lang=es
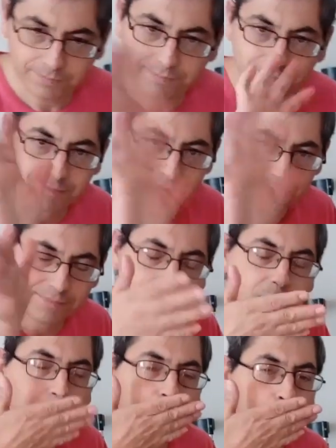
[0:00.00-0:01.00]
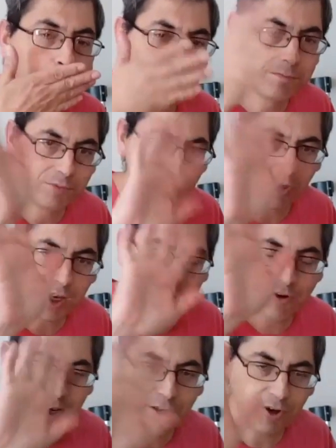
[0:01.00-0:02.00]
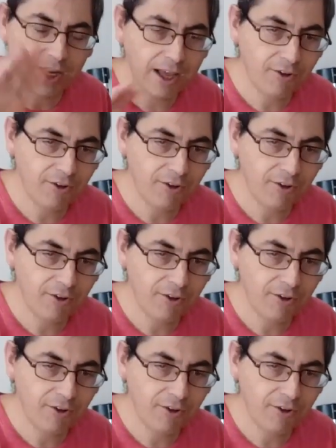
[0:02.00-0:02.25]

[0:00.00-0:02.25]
Ahí está Esposito, un besito a eh,